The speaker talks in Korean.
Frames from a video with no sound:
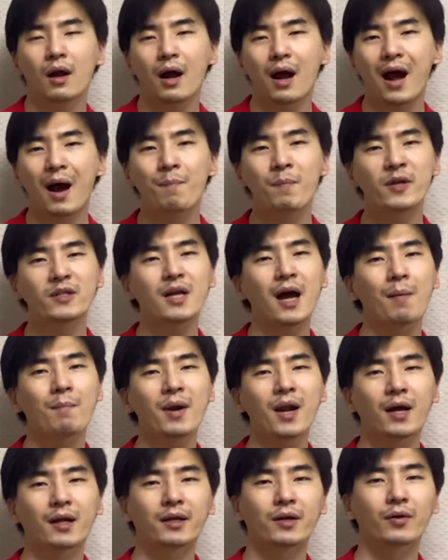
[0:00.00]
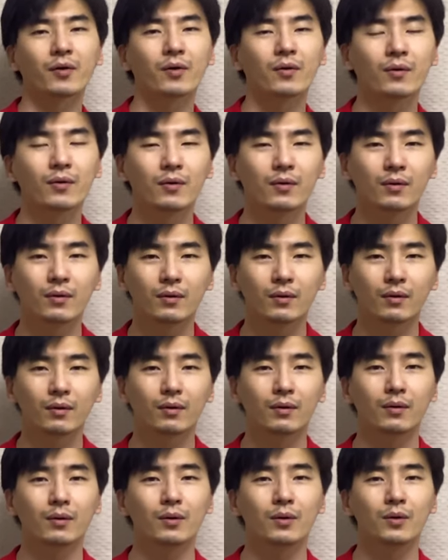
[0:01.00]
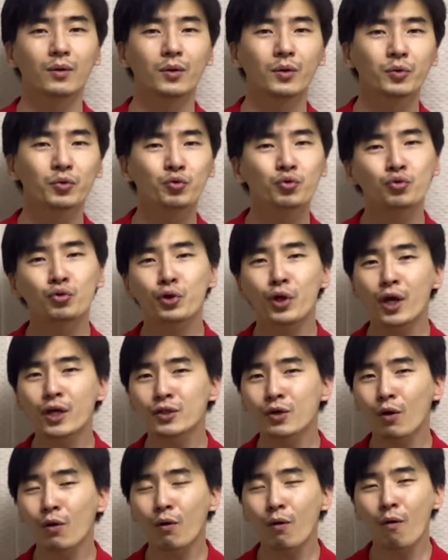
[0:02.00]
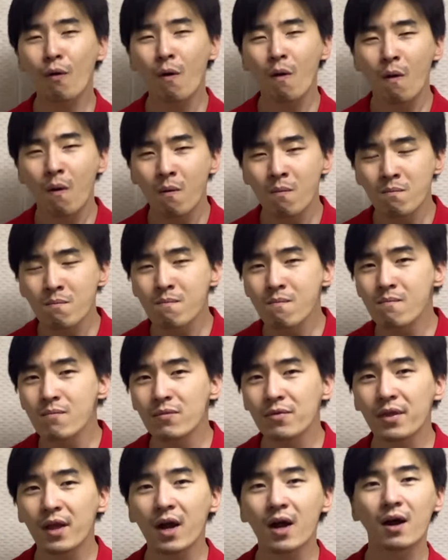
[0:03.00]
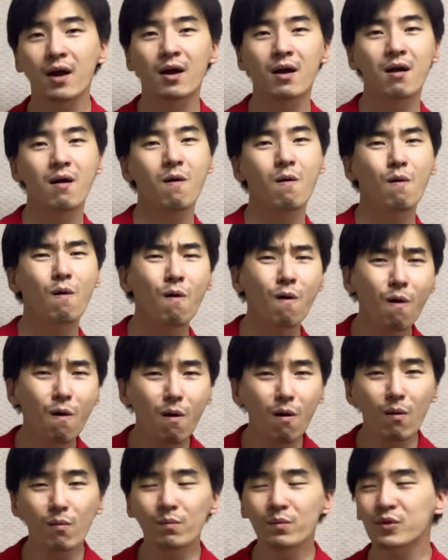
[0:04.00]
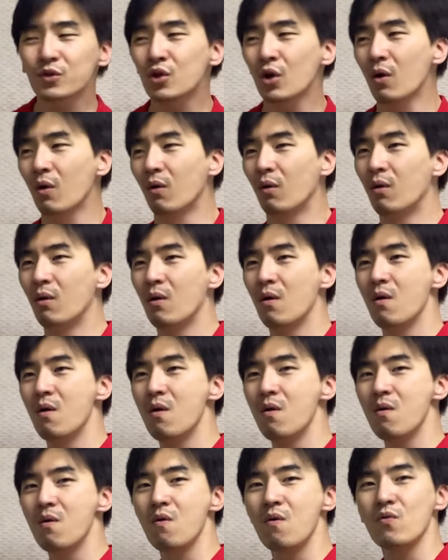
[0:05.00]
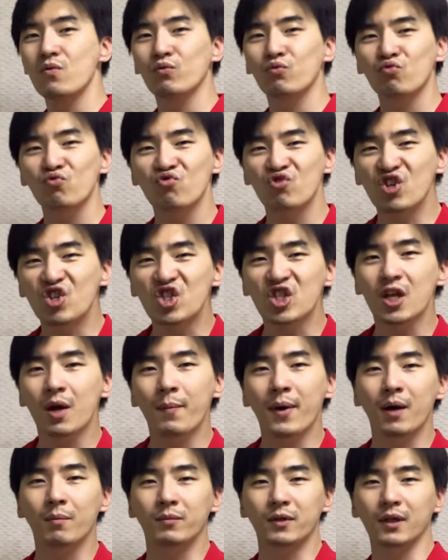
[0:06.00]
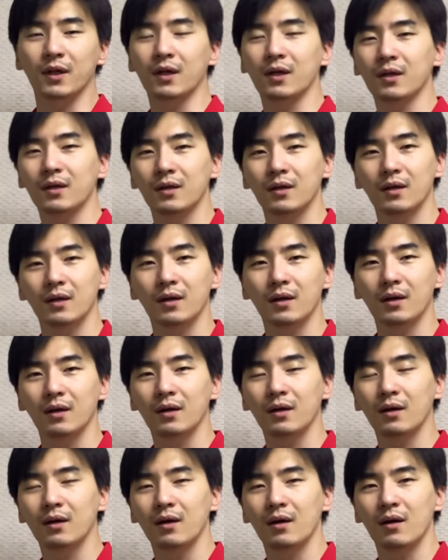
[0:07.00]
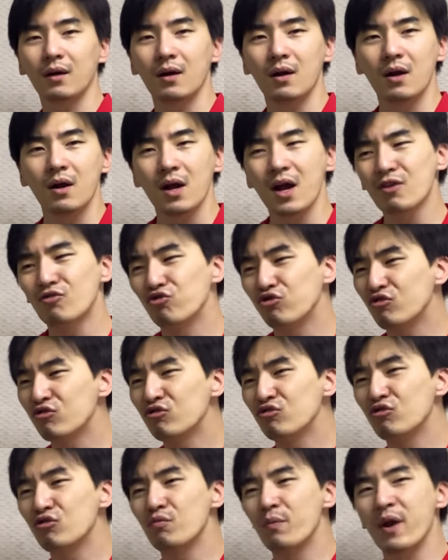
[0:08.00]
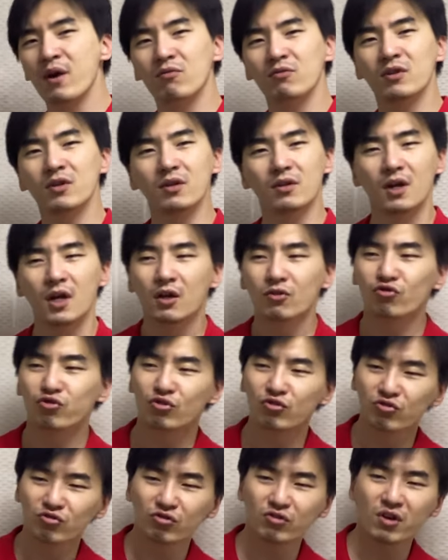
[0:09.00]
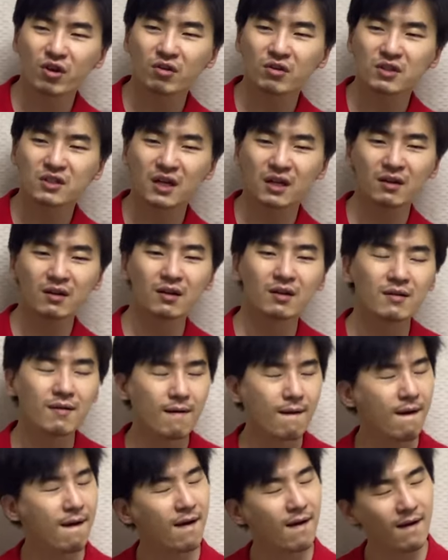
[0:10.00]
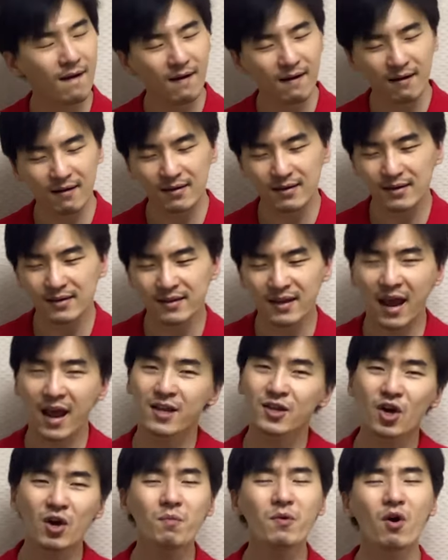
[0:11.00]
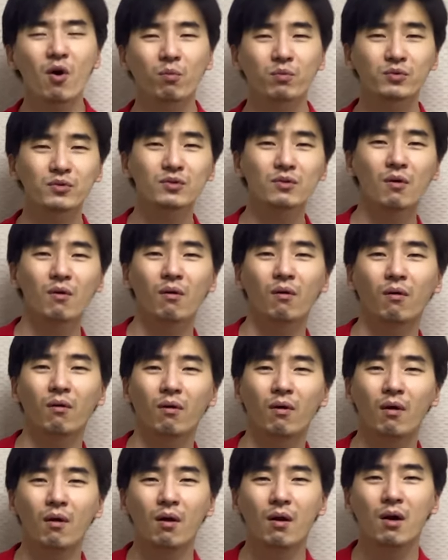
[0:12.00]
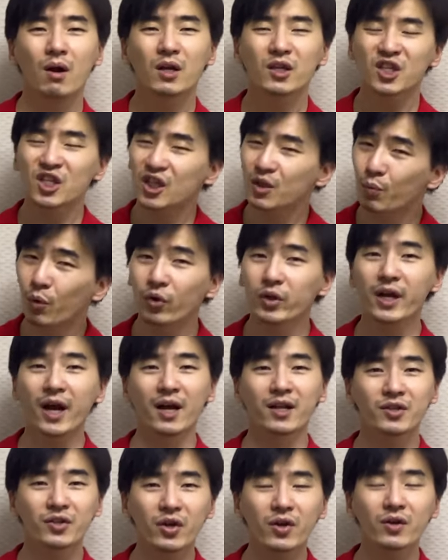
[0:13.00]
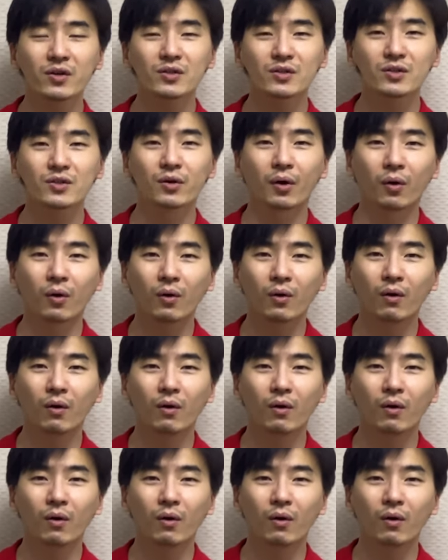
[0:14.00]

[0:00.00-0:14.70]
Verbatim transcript: 앞에서 아무 말 안 해요. 뒤에서 겁나 엄청 뒷담화합니다. 야, 누구누구 배우는, 누구누구 연기자는 개념이 없어. 기본이 안 되어 있어.